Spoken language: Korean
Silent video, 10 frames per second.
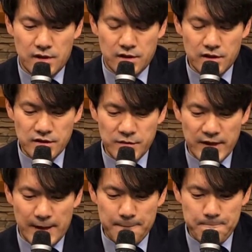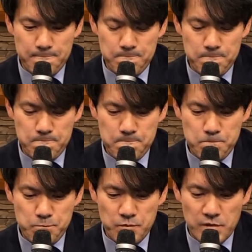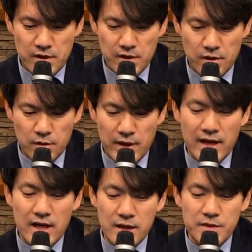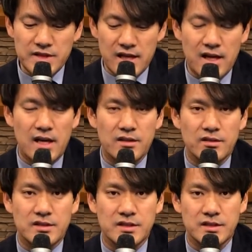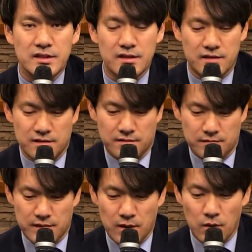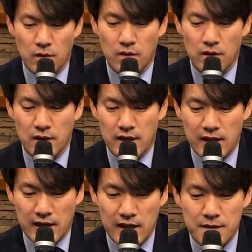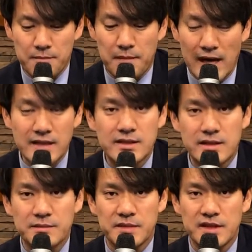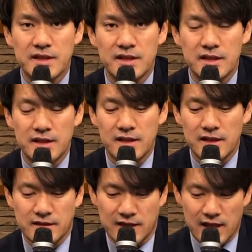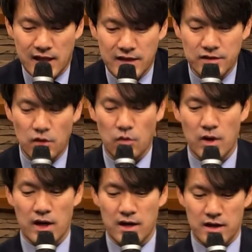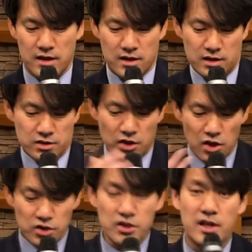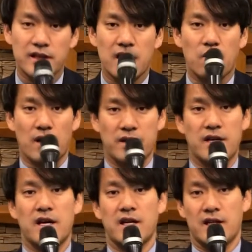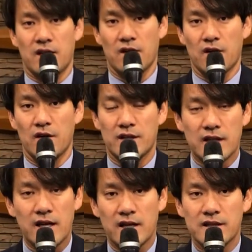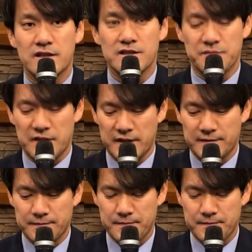그렇습니다. 여러분, 하나님을 사랑하는 것은 바로 하나님 말씀을 사랑하는 것과 철저하게 관계되어 있다라는 뜻입니다.